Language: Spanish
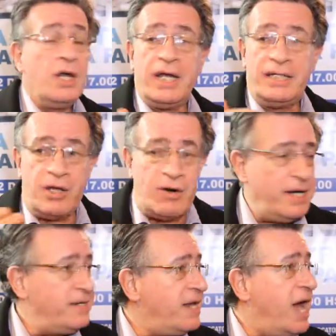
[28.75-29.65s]
que está
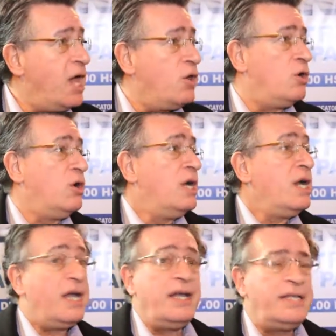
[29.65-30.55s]
organizado,
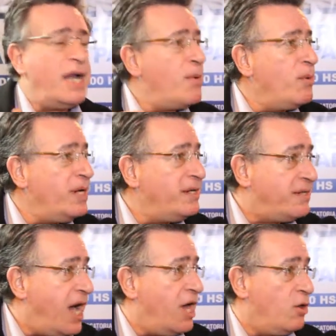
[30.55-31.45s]
que está
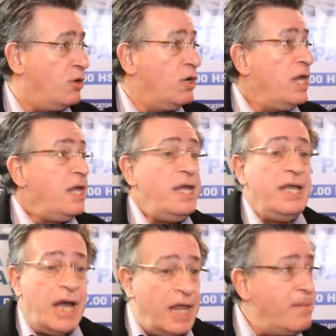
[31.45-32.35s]
movilizado
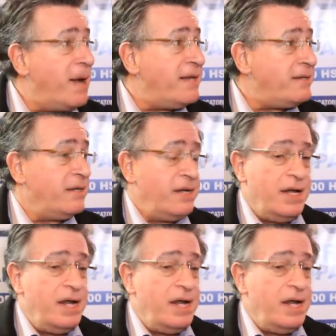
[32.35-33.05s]
y que además